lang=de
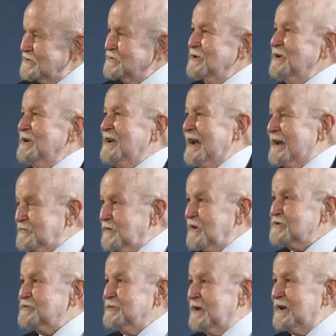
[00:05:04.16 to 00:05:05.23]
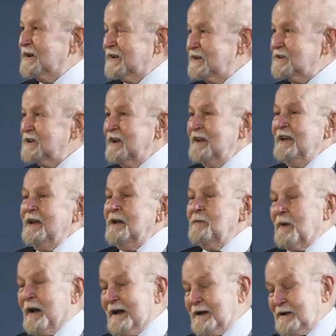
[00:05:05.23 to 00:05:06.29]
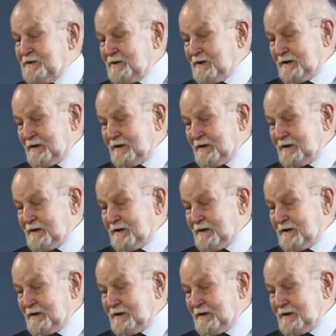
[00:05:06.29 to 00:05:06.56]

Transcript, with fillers: natürlich etwas schwierig bei